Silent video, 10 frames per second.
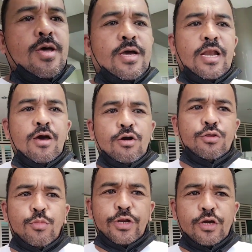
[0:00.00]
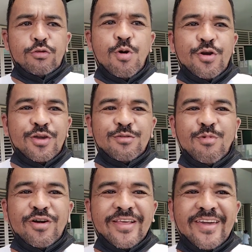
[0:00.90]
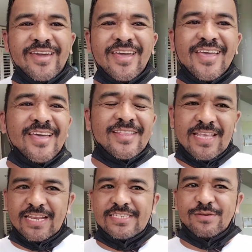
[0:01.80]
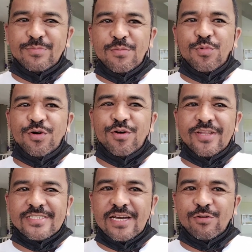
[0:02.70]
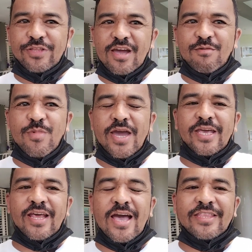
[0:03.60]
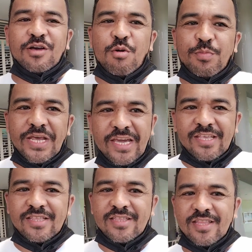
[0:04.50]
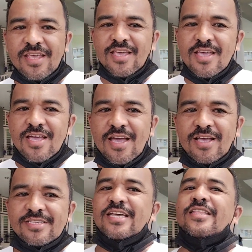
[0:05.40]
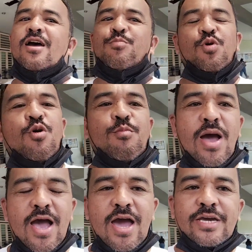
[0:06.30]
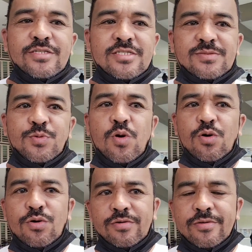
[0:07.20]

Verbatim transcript: Hello, good morning, good morning, good morning. Na-receive na po ng saguning ang bayan ng ating complaint. Sana po, maayos po.